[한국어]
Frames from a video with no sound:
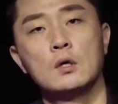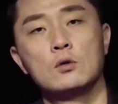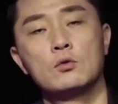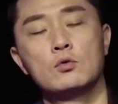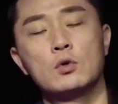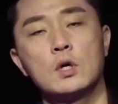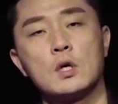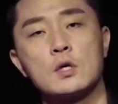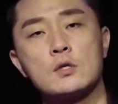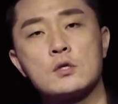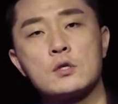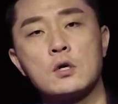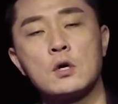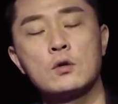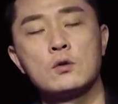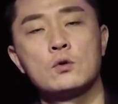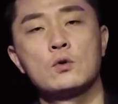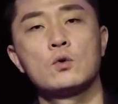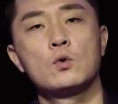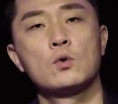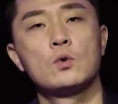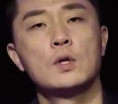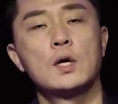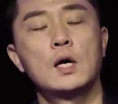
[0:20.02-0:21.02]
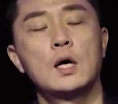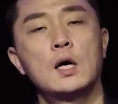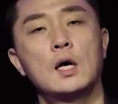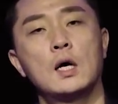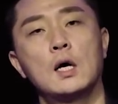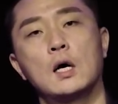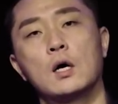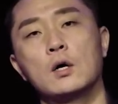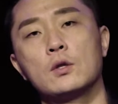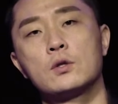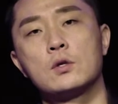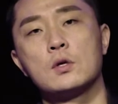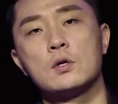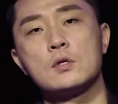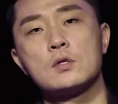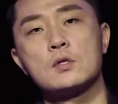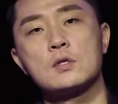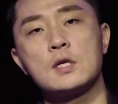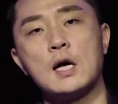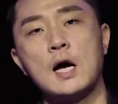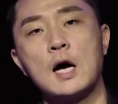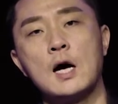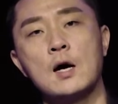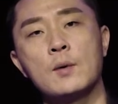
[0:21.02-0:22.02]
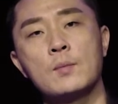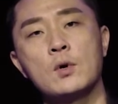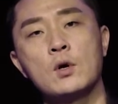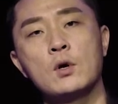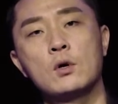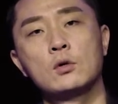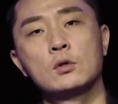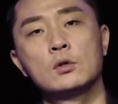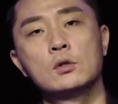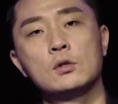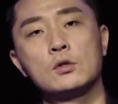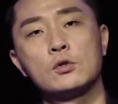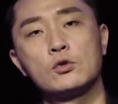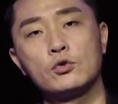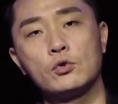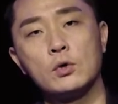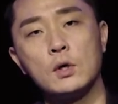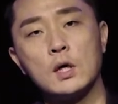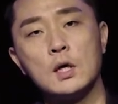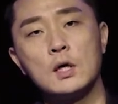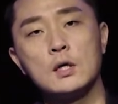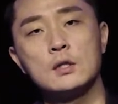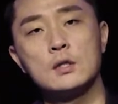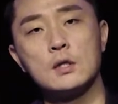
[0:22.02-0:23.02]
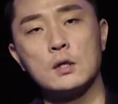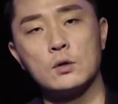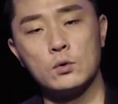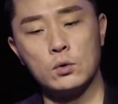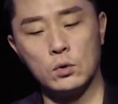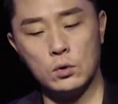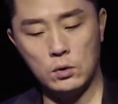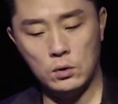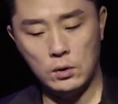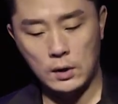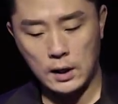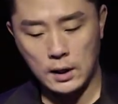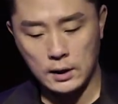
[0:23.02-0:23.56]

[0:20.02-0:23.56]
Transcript: 우리가 선교나 어떤 사명을 수행할 때도